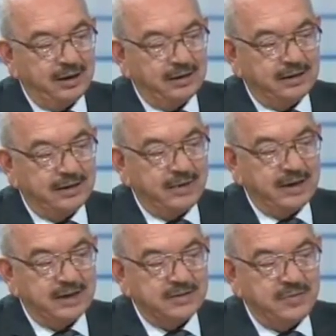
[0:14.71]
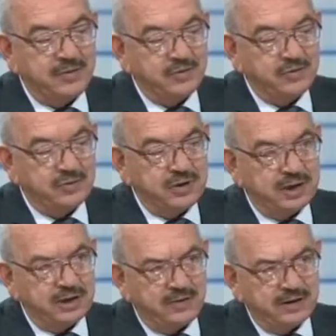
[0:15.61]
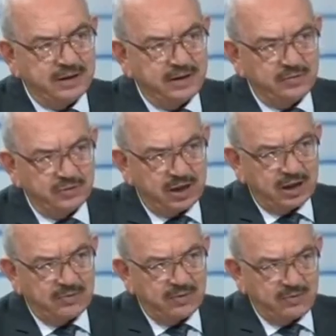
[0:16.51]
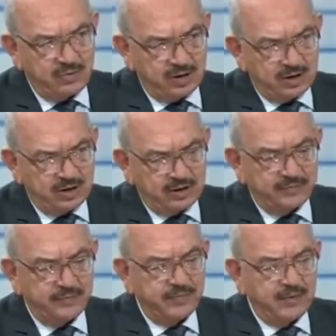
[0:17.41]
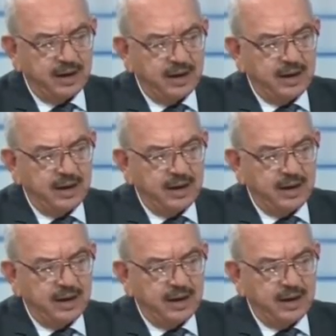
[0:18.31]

تتميز بوجود الكوادر المدربة والمؤهلة نعم